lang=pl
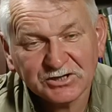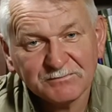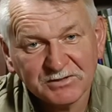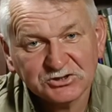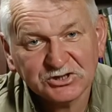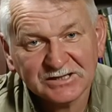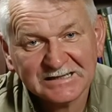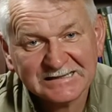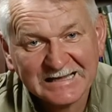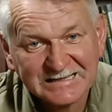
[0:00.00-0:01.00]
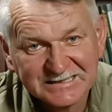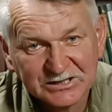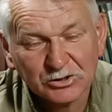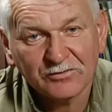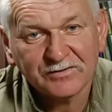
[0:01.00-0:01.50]
dzisiaj będzie
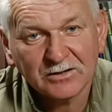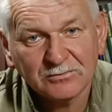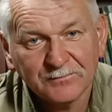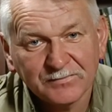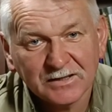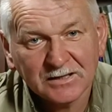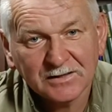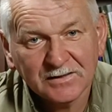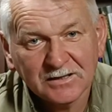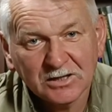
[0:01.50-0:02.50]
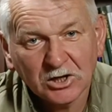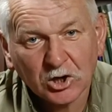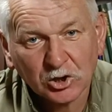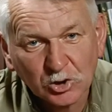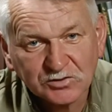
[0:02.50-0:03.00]
decydował
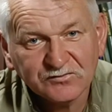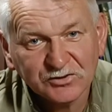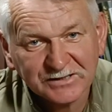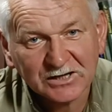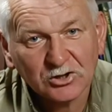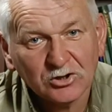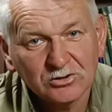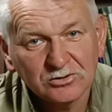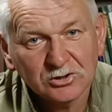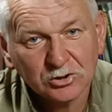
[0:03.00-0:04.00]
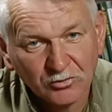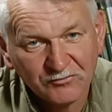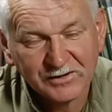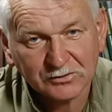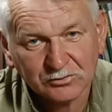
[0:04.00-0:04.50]
rozwój tego
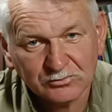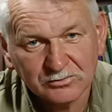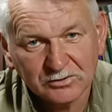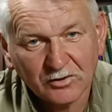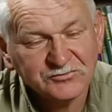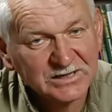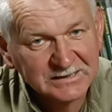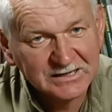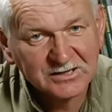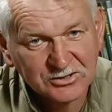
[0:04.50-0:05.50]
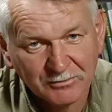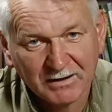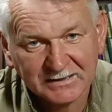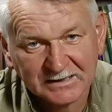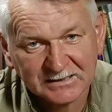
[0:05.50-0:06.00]
konfliktu, o wszelkich
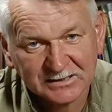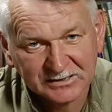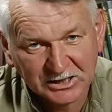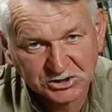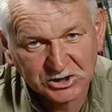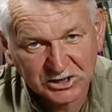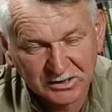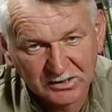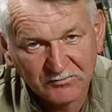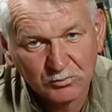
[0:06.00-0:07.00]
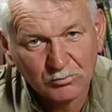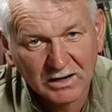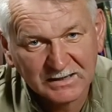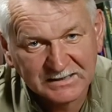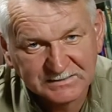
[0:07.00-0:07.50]
działaniach naszych
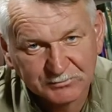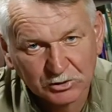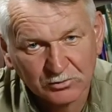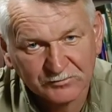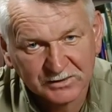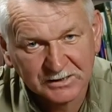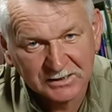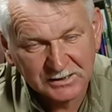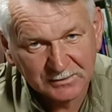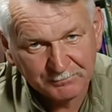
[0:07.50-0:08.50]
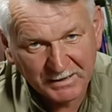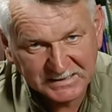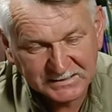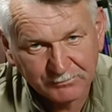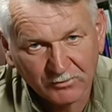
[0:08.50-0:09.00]
indywidualnych, zbiorowych,
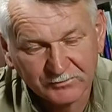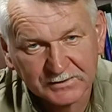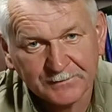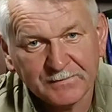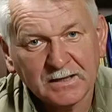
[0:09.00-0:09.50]
państwowych.